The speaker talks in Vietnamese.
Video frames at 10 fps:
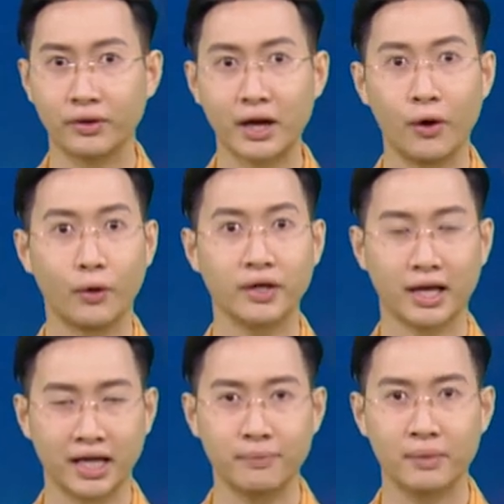của các
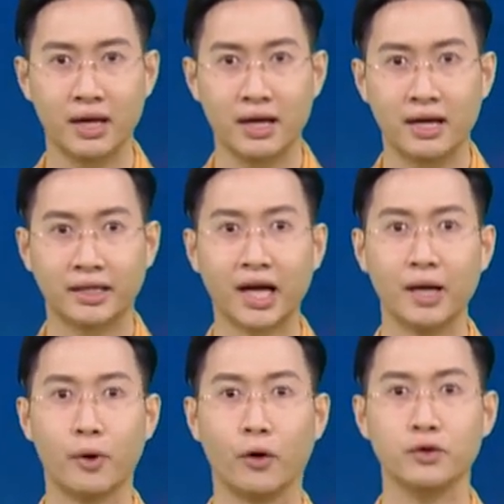hội nghề nghiệp,
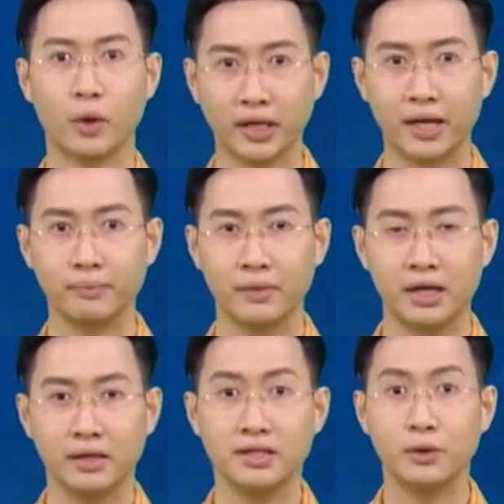các hiệp hội doanh nghiệp,
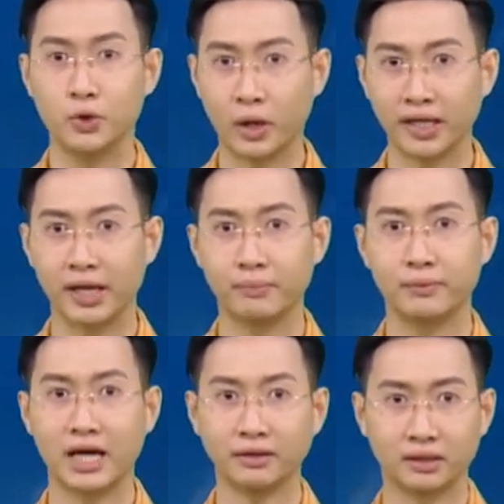nhiều doanh
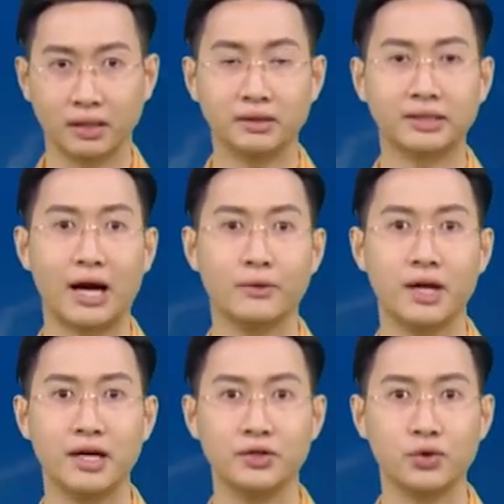nghiệp đã tự
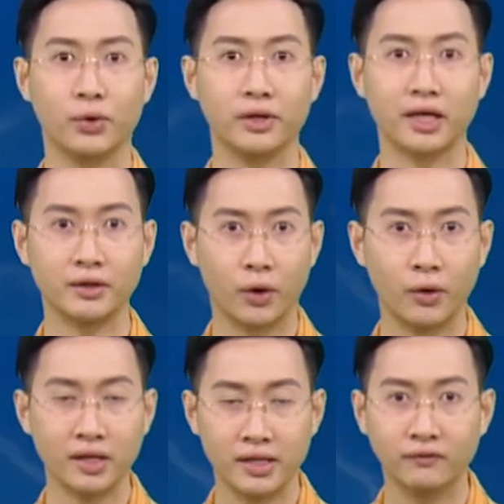tạo nên chuỗi kết
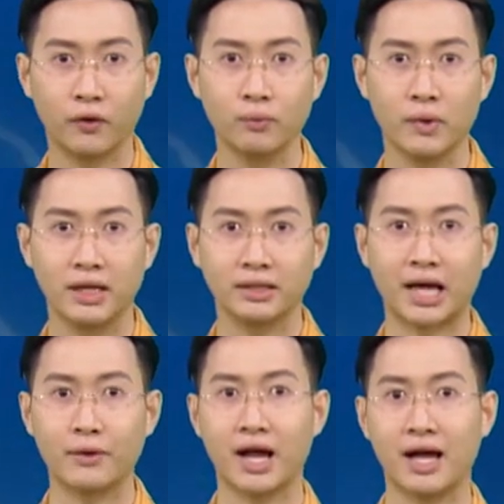nối liên vùng,
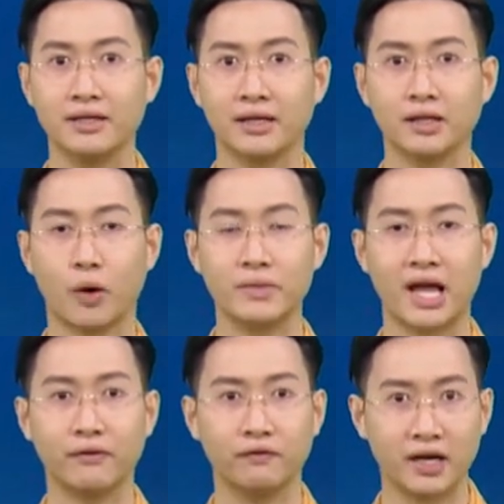tạo ra những
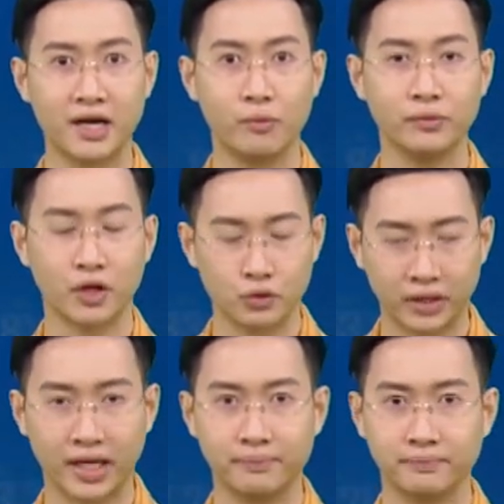không gian vận động cho
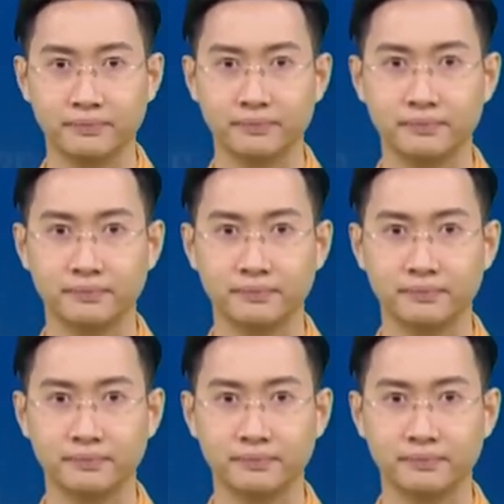doanh nghiệp.